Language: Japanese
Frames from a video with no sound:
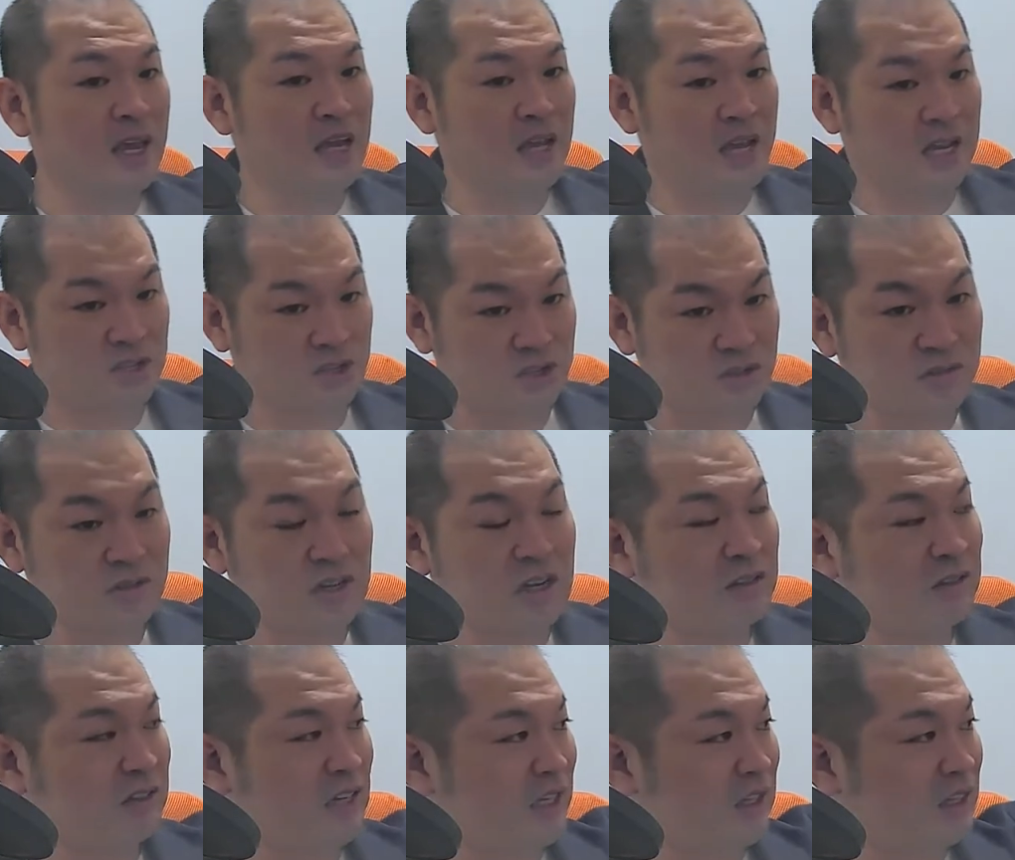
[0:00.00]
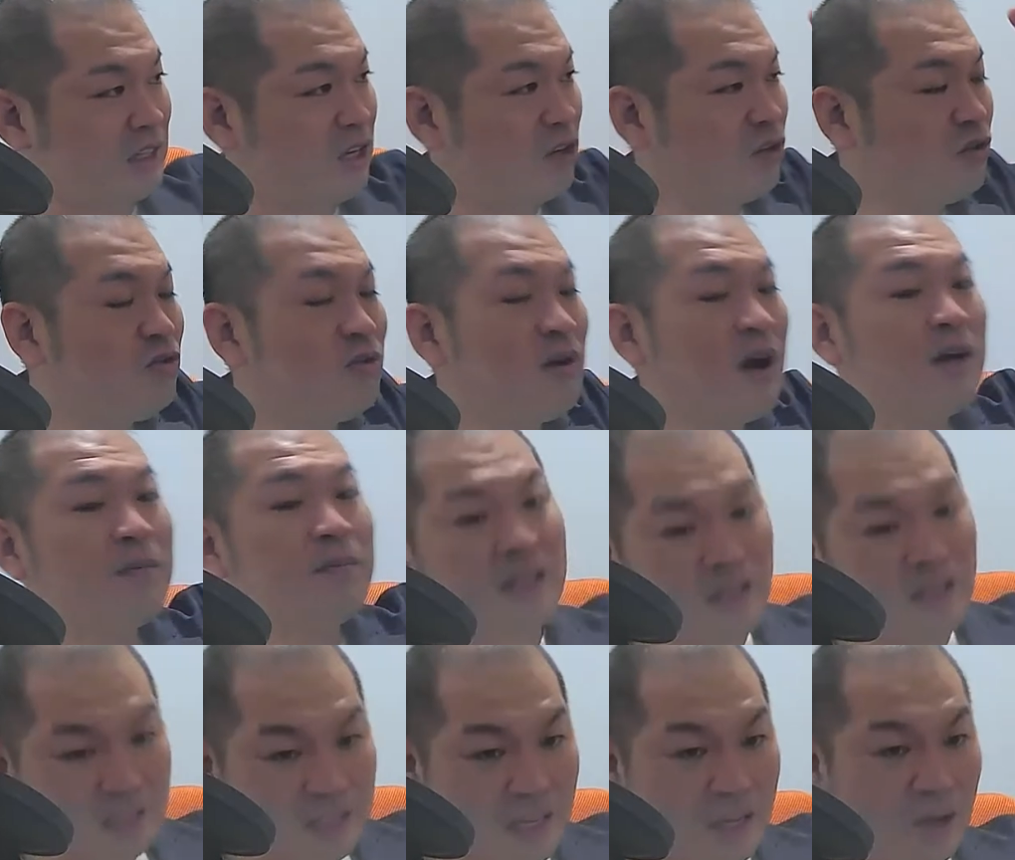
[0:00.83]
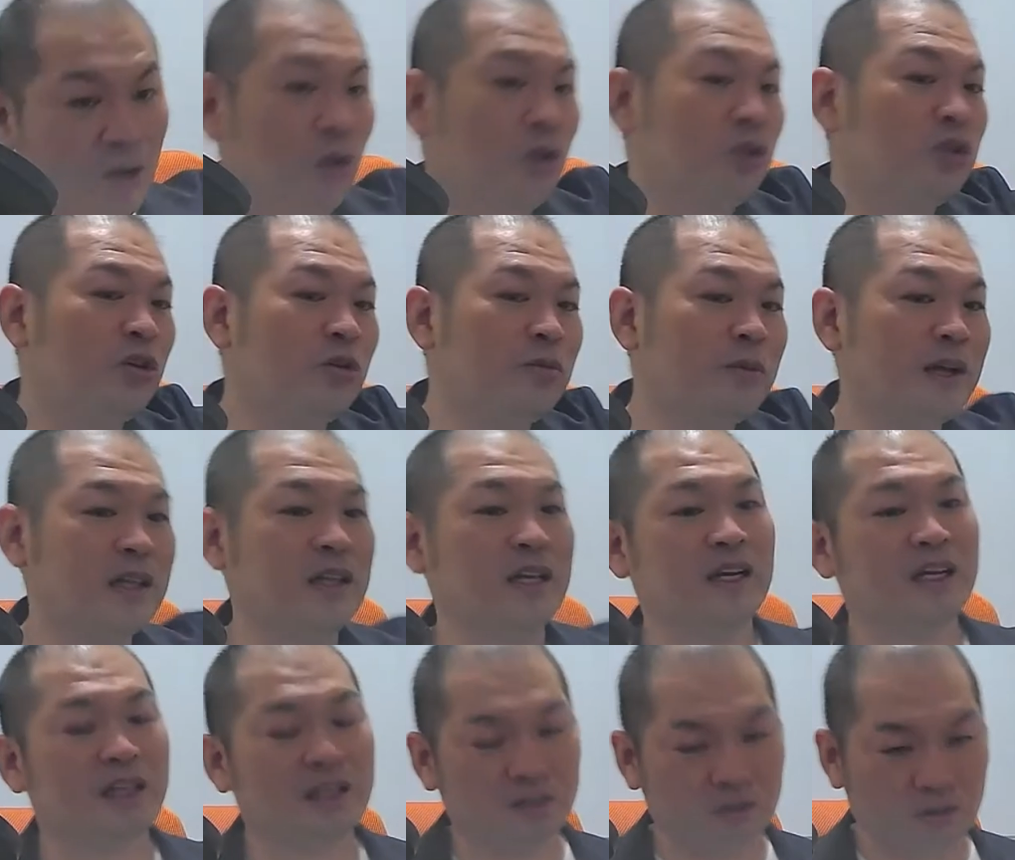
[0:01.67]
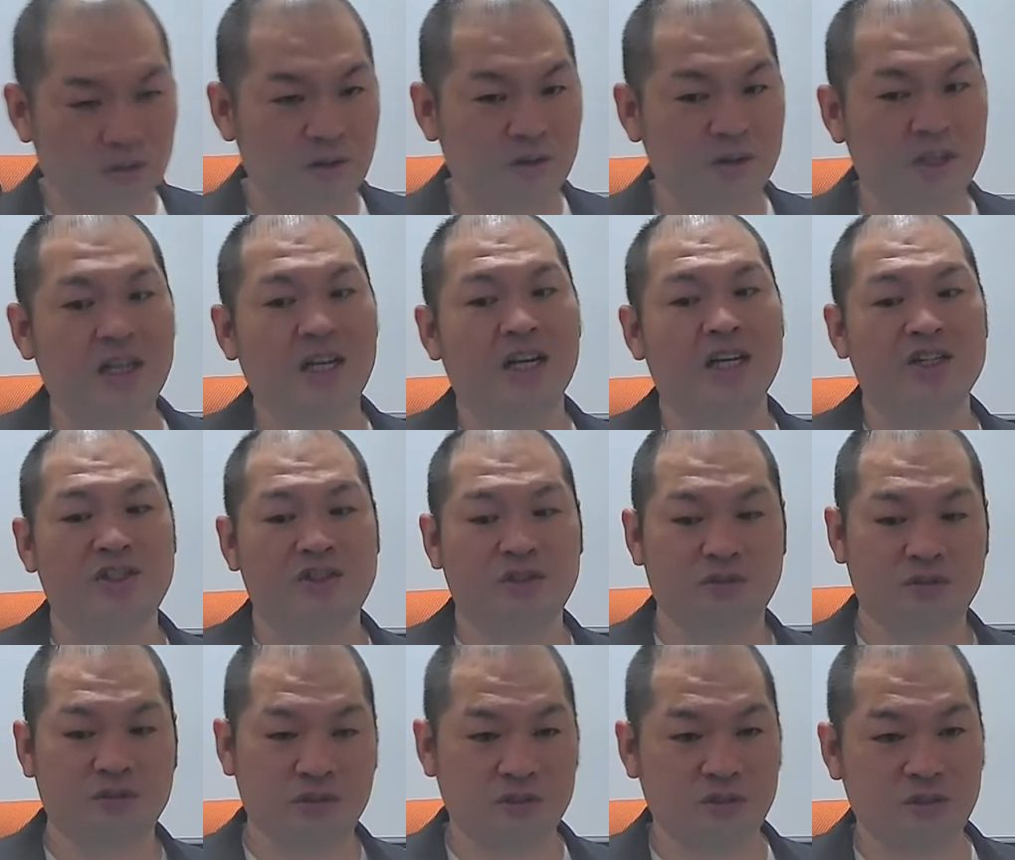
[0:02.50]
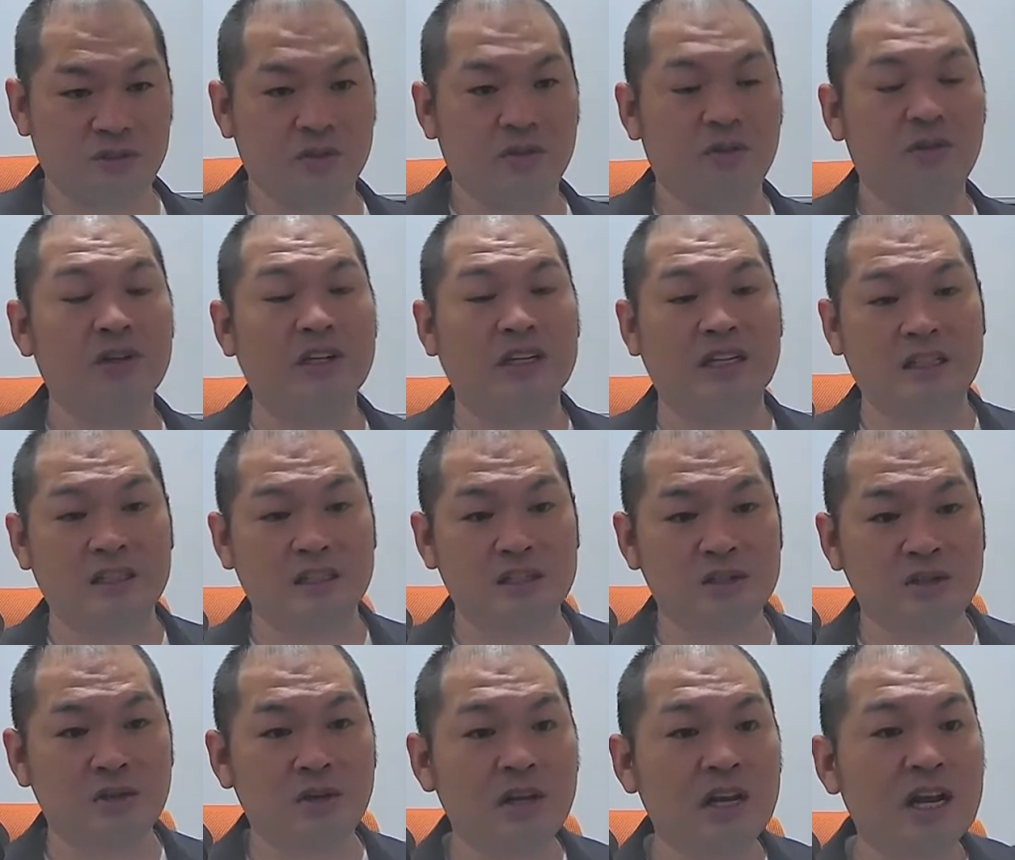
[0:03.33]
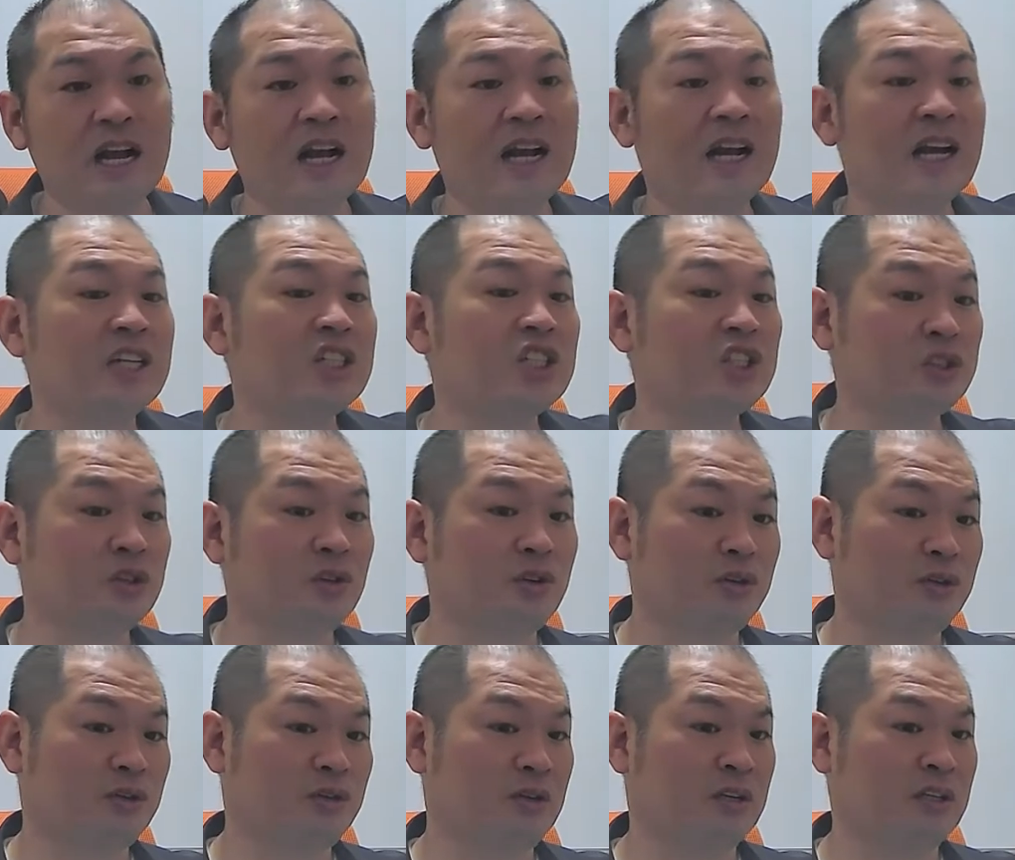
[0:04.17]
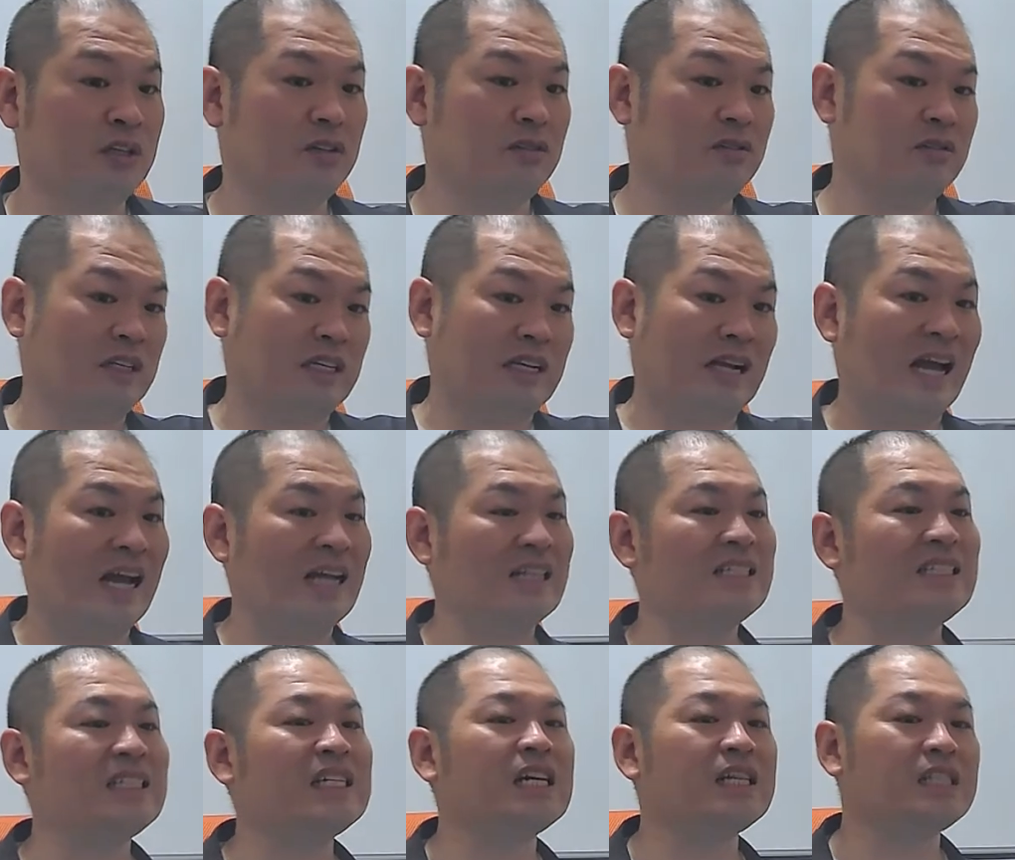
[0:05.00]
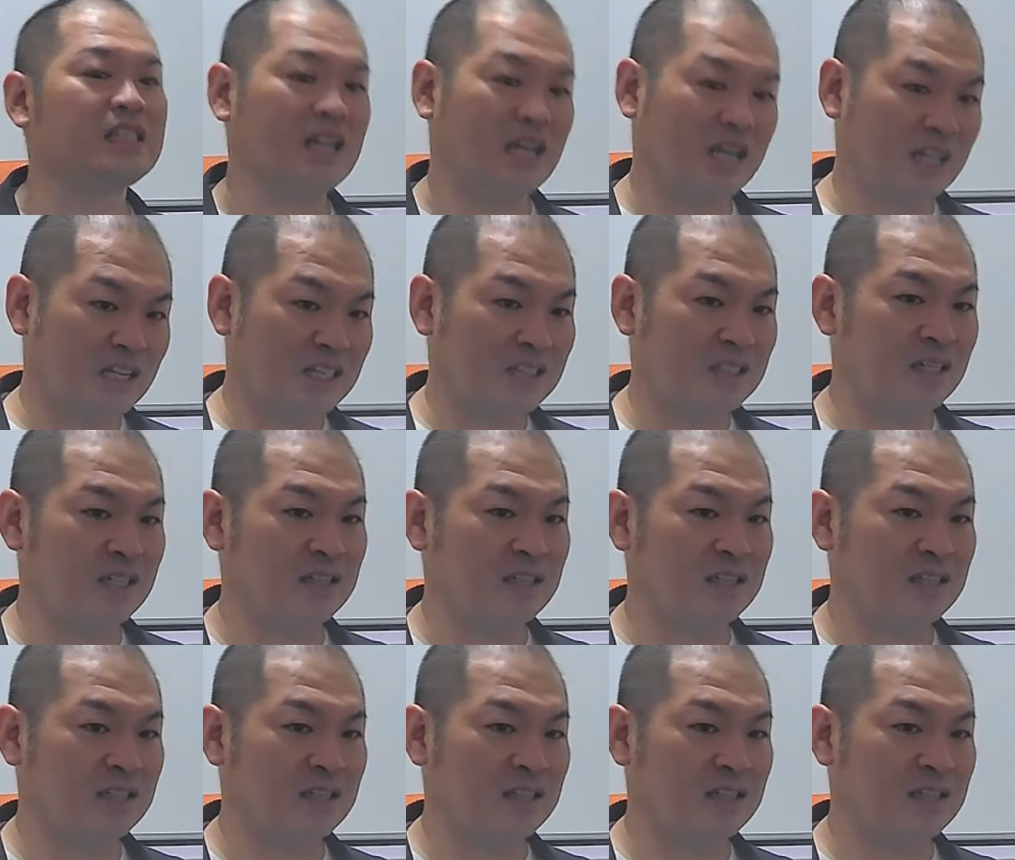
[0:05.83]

少なくなって、上辺だけ、言葉だけとかを理解しようとする方になって、それが賢いとかっていうふうに勘違いされだした